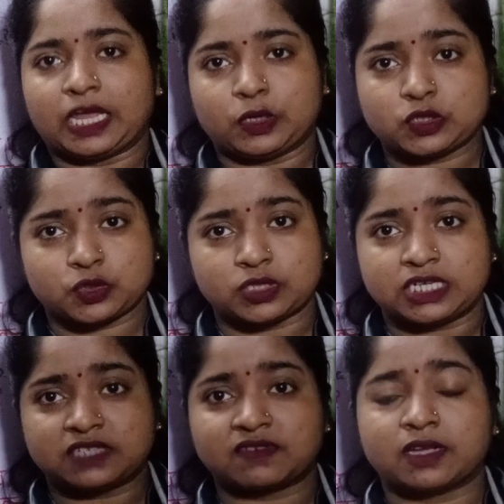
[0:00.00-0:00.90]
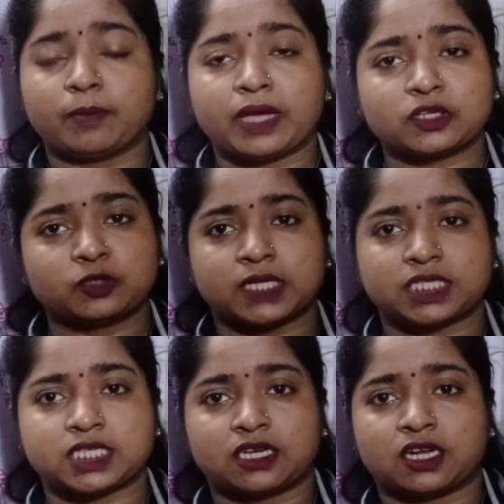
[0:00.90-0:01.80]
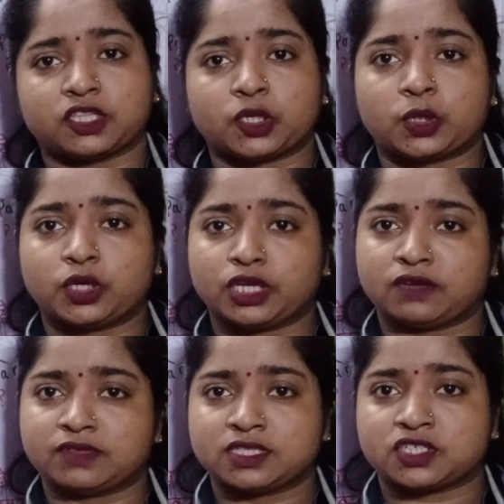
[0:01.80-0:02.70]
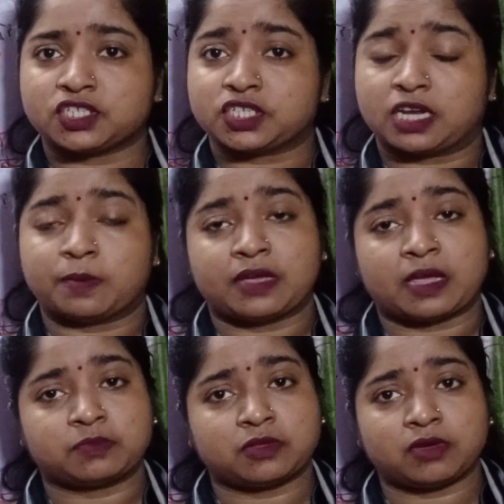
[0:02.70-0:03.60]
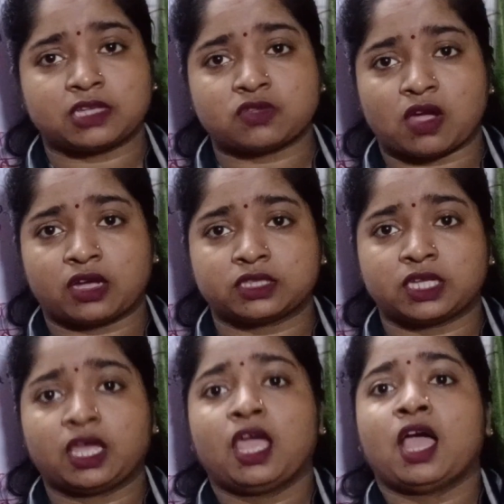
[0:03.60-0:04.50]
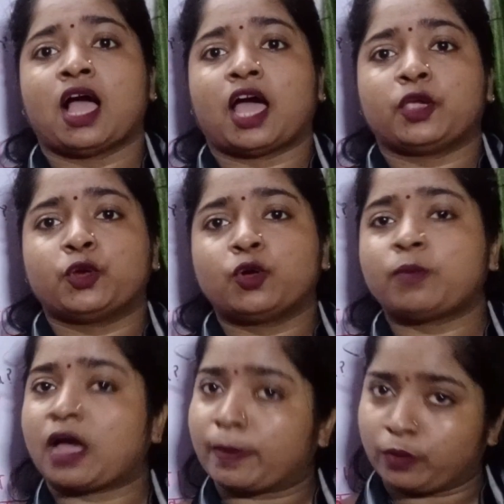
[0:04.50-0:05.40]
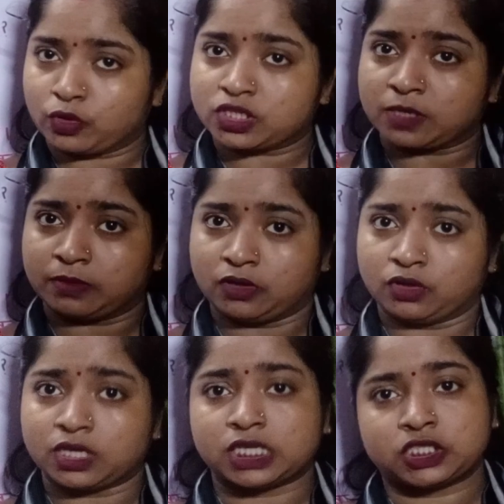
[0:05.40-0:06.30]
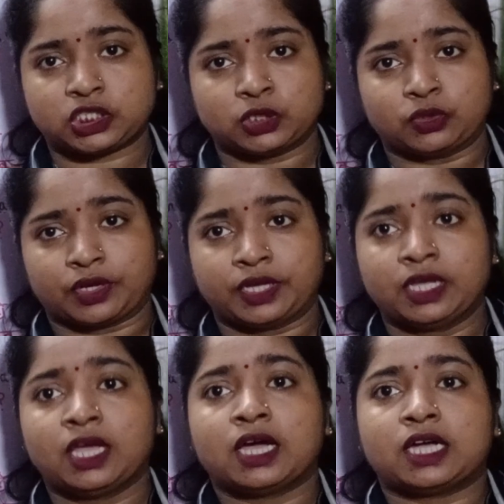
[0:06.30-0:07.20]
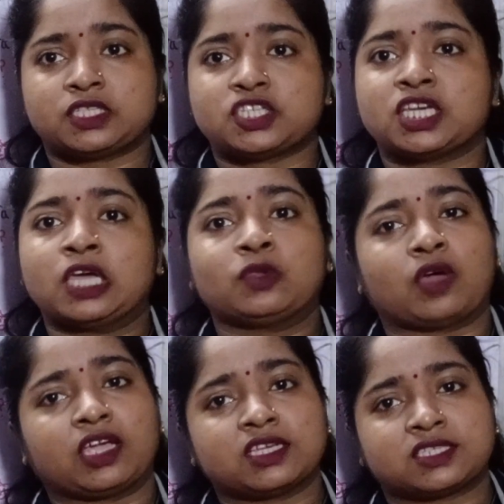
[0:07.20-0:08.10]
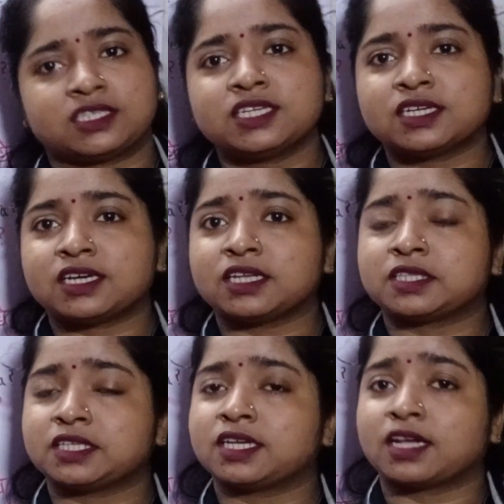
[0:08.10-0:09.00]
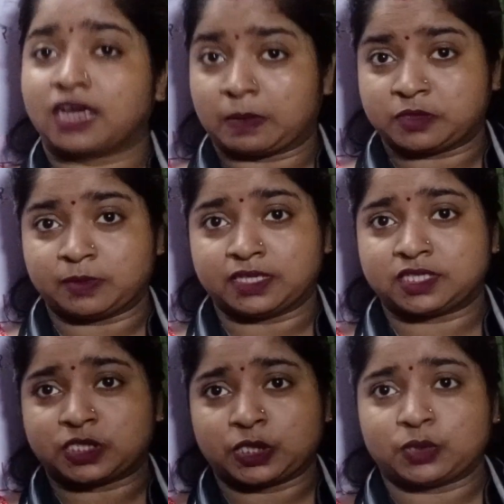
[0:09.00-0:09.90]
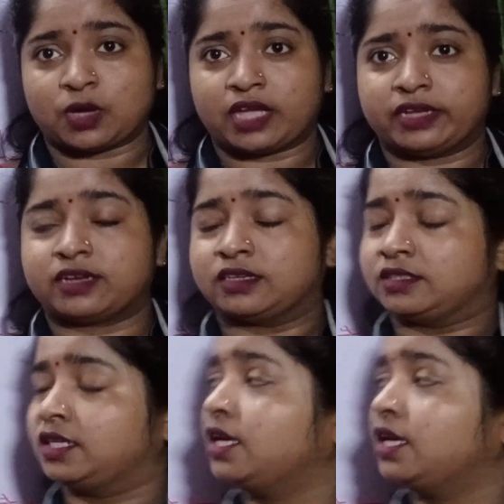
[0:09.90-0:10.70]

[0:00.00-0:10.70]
हेलो स्टूडेंट्स वेलकम बैक टू माय चैनल अथर और नेहा विद स्टडी चैनल पे आप सभी का स्वागत है आई होप आप लोग सभी लोग अच्छे होंगे अच्छे हैं तो आइए स्टडी कर लेते हैं अगर आप सभी अच्छे हैं तो आइए करते